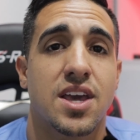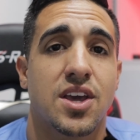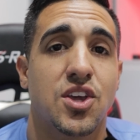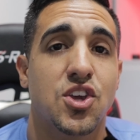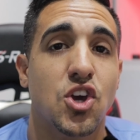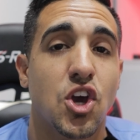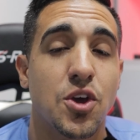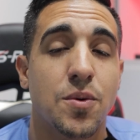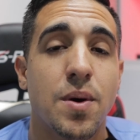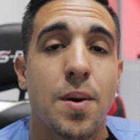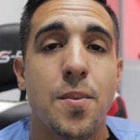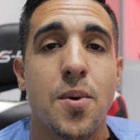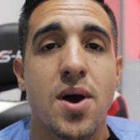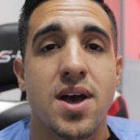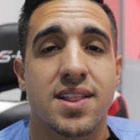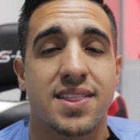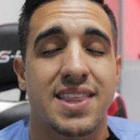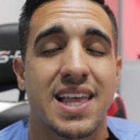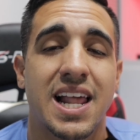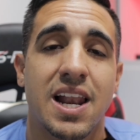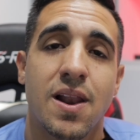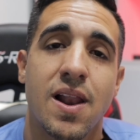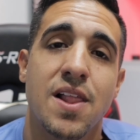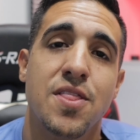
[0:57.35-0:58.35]
y hoy vamos a
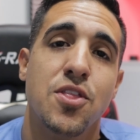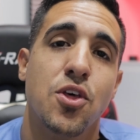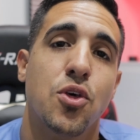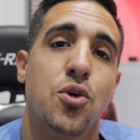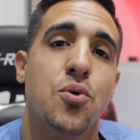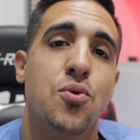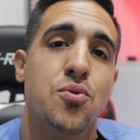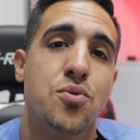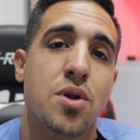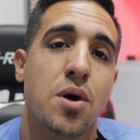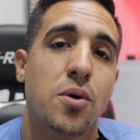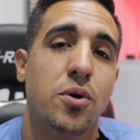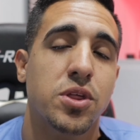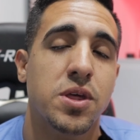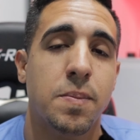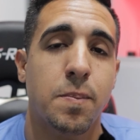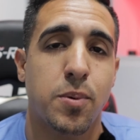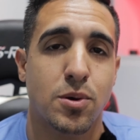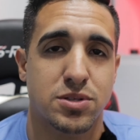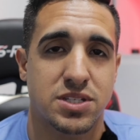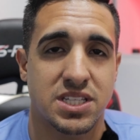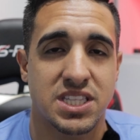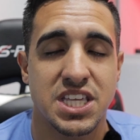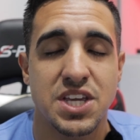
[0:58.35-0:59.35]
estar hablando de un nuevo
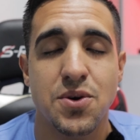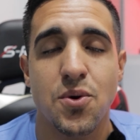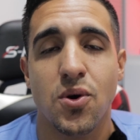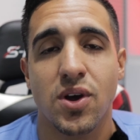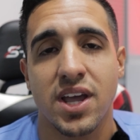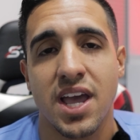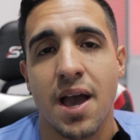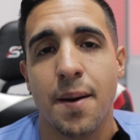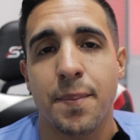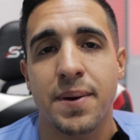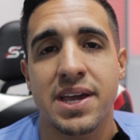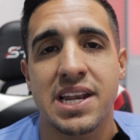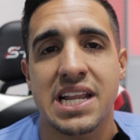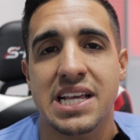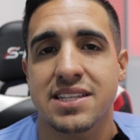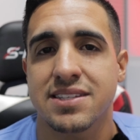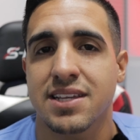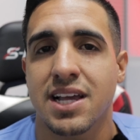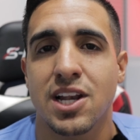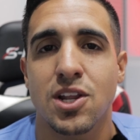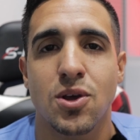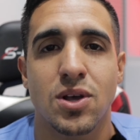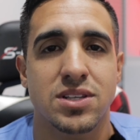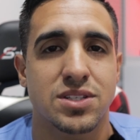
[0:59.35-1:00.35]
dispositivo que apenas
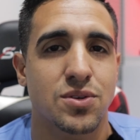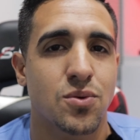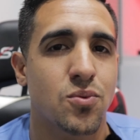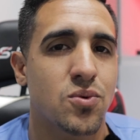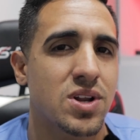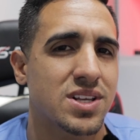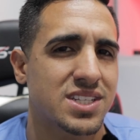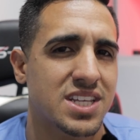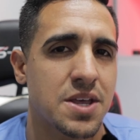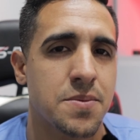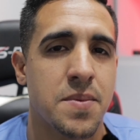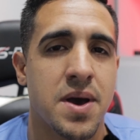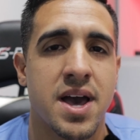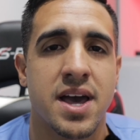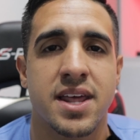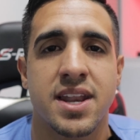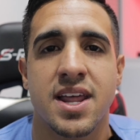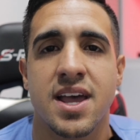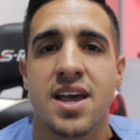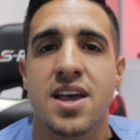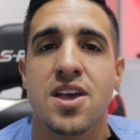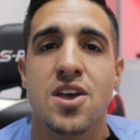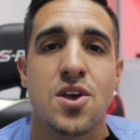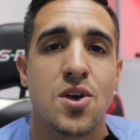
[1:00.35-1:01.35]
salió hace una
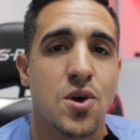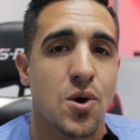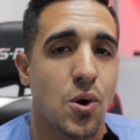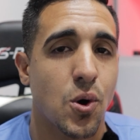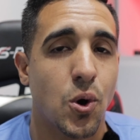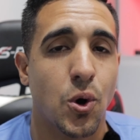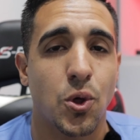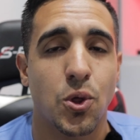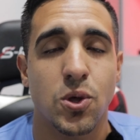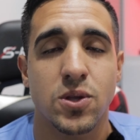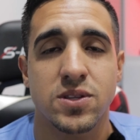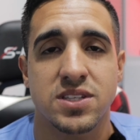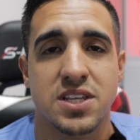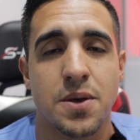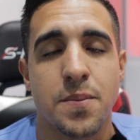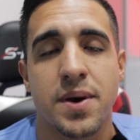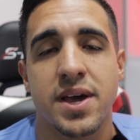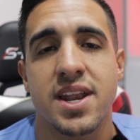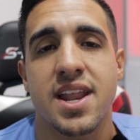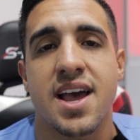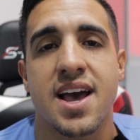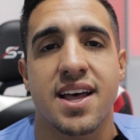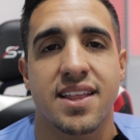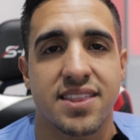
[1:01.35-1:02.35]
semana o dos
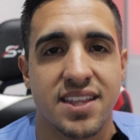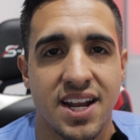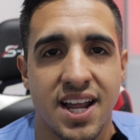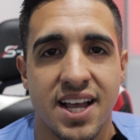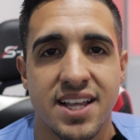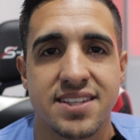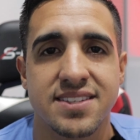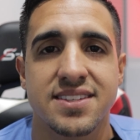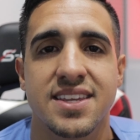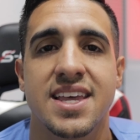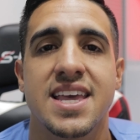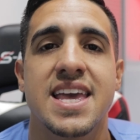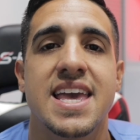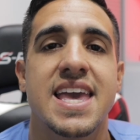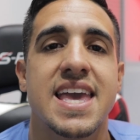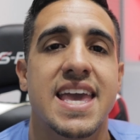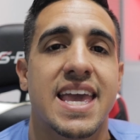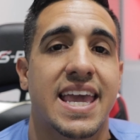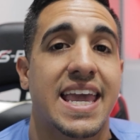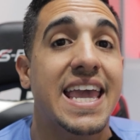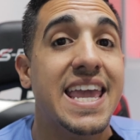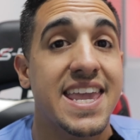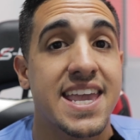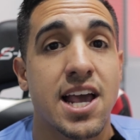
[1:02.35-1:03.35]
semanas atrás
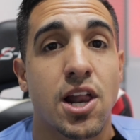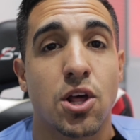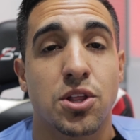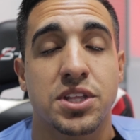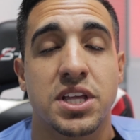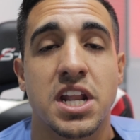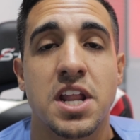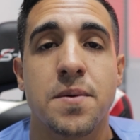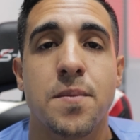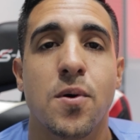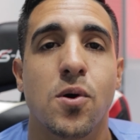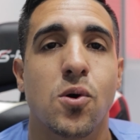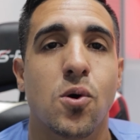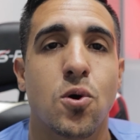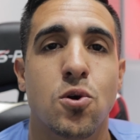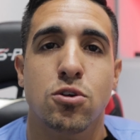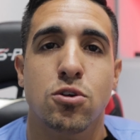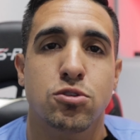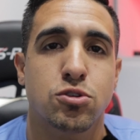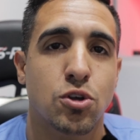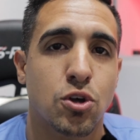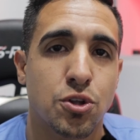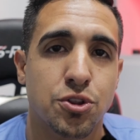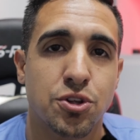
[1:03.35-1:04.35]
y ya lo tenemos
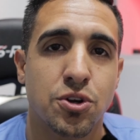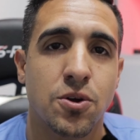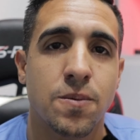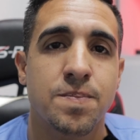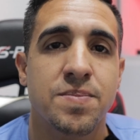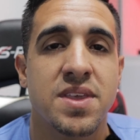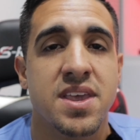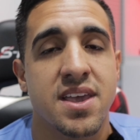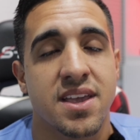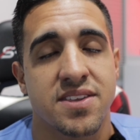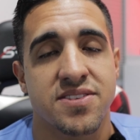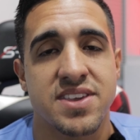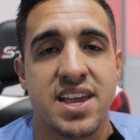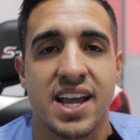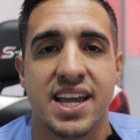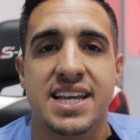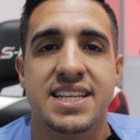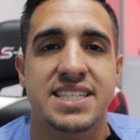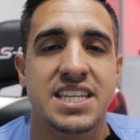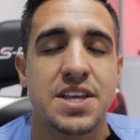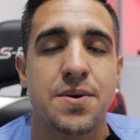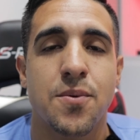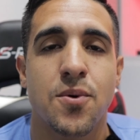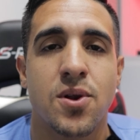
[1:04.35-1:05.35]
nosotros ya que
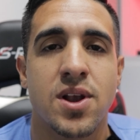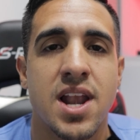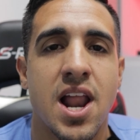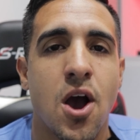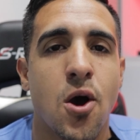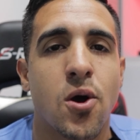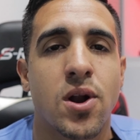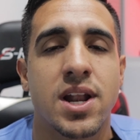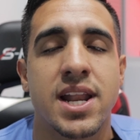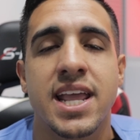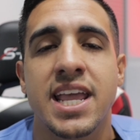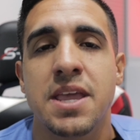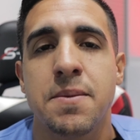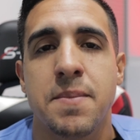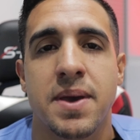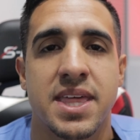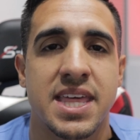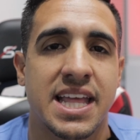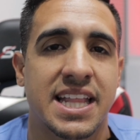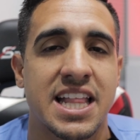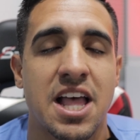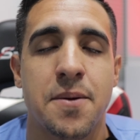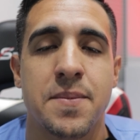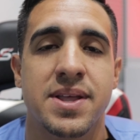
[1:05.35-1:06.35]
hicimos la orden
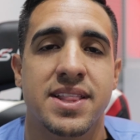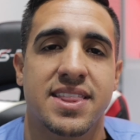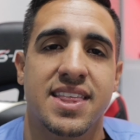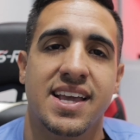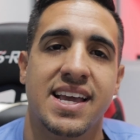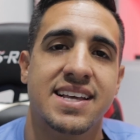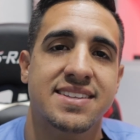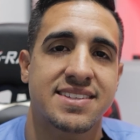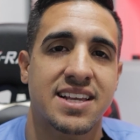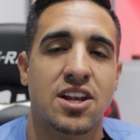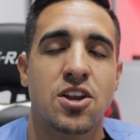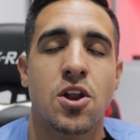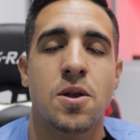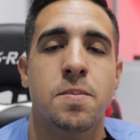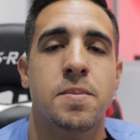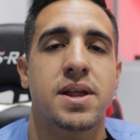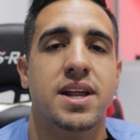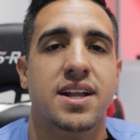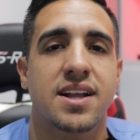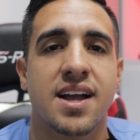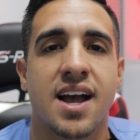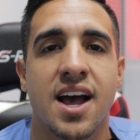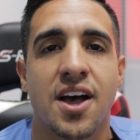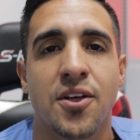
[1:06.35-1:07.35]
inmediatamente que salió al
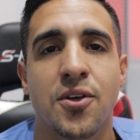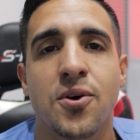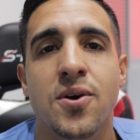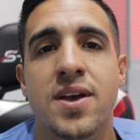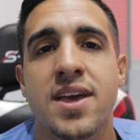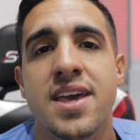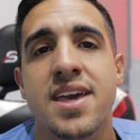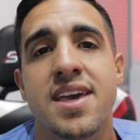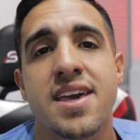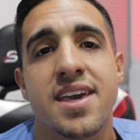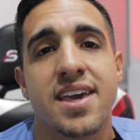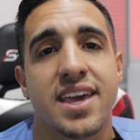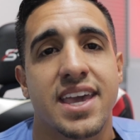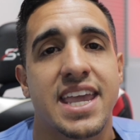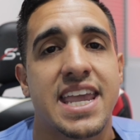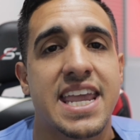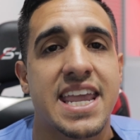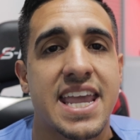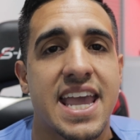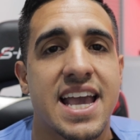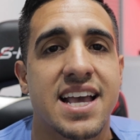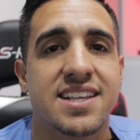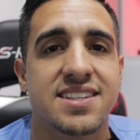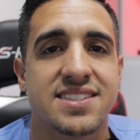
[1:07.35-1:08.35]
mercado
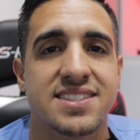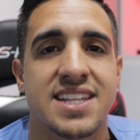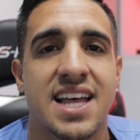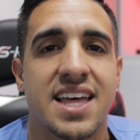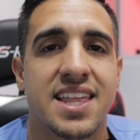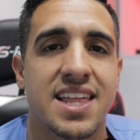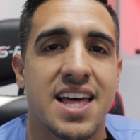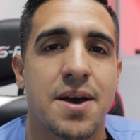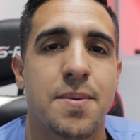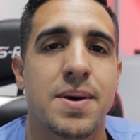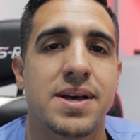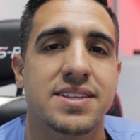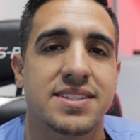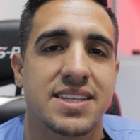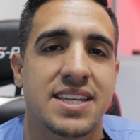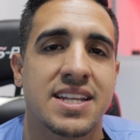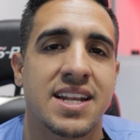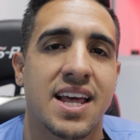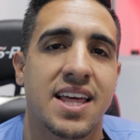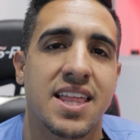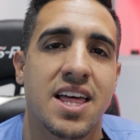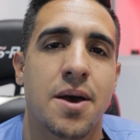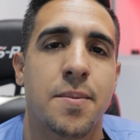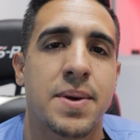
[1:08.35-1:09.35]
y es nada más y
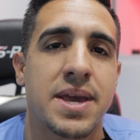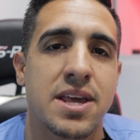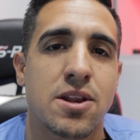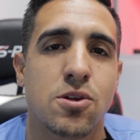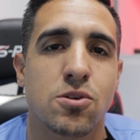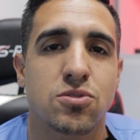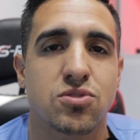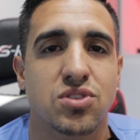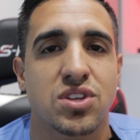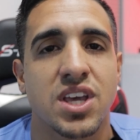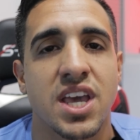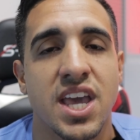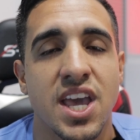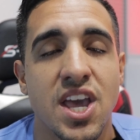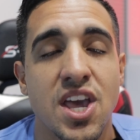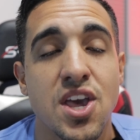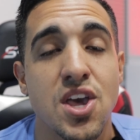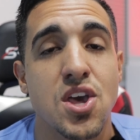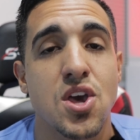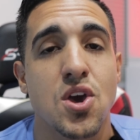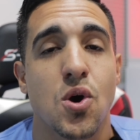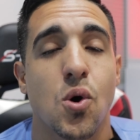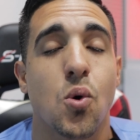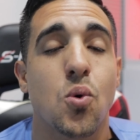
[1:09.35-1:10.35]
nada menos que
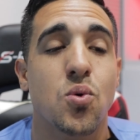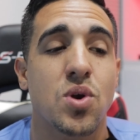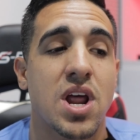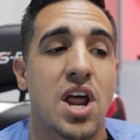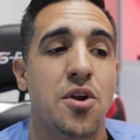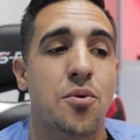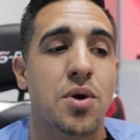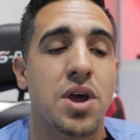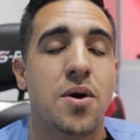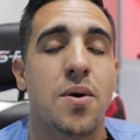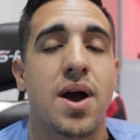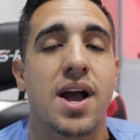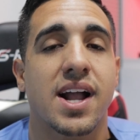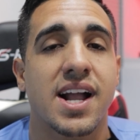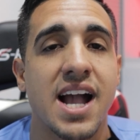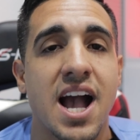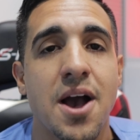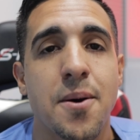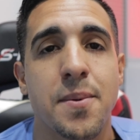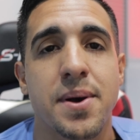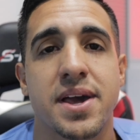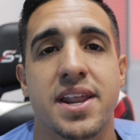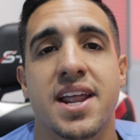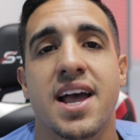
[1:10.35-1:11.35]
una nueva
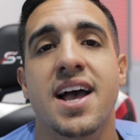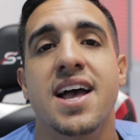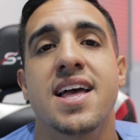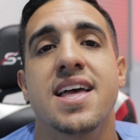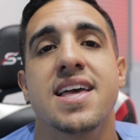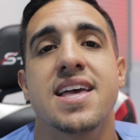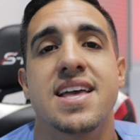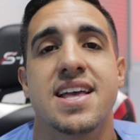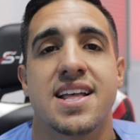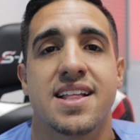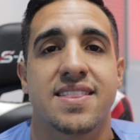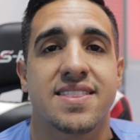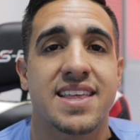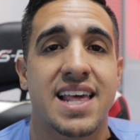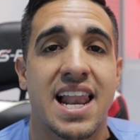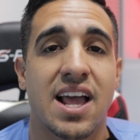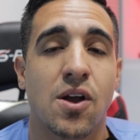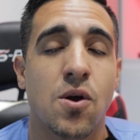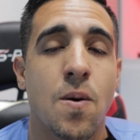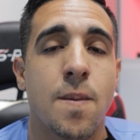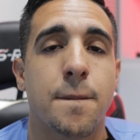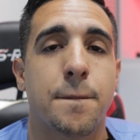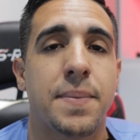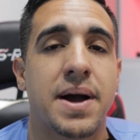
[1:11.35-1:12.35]
cámara de
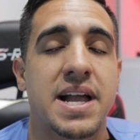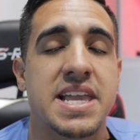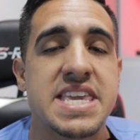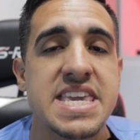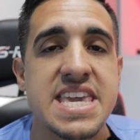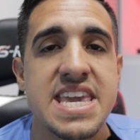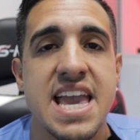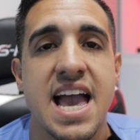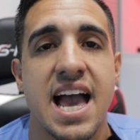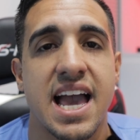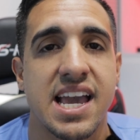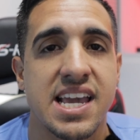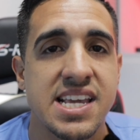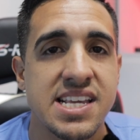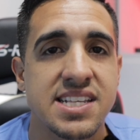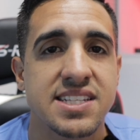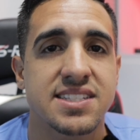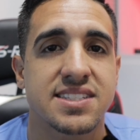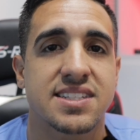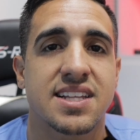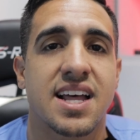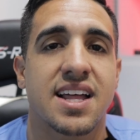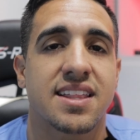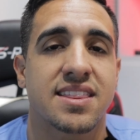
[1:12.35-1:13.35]
la compañía
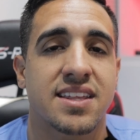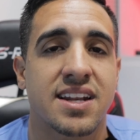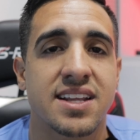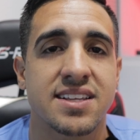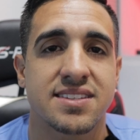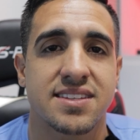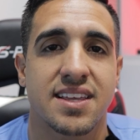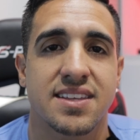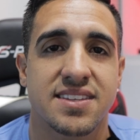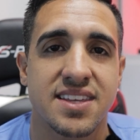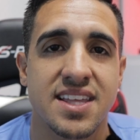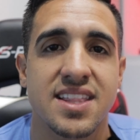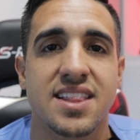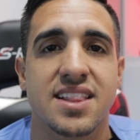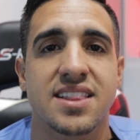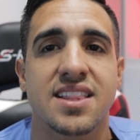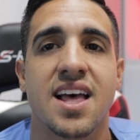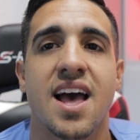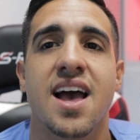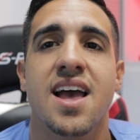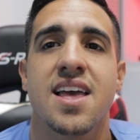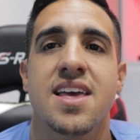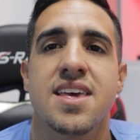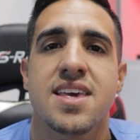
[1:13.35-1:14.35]

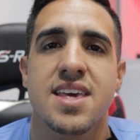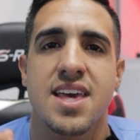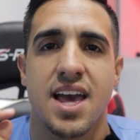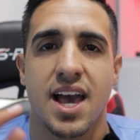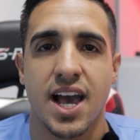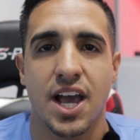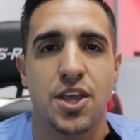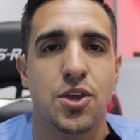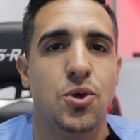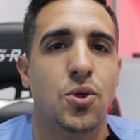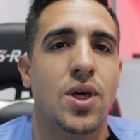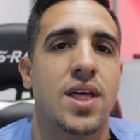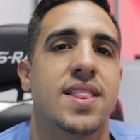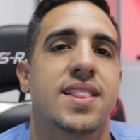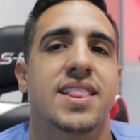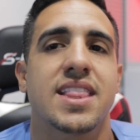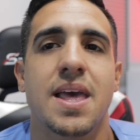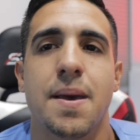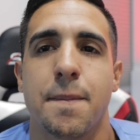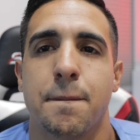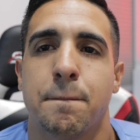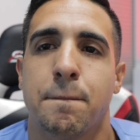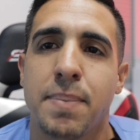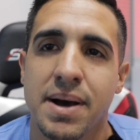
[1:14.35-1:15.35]
Insta360
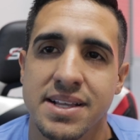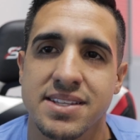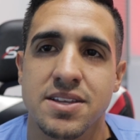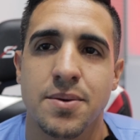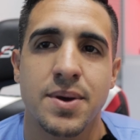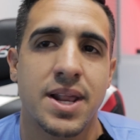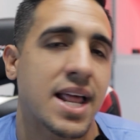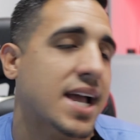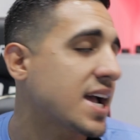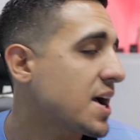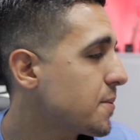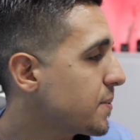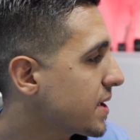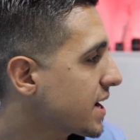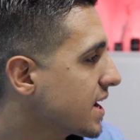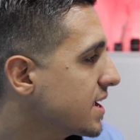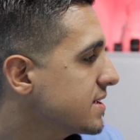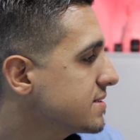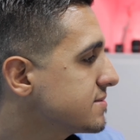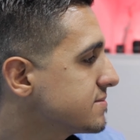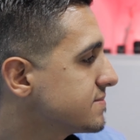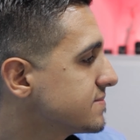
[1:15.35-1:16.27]
ayudante pásame la cámara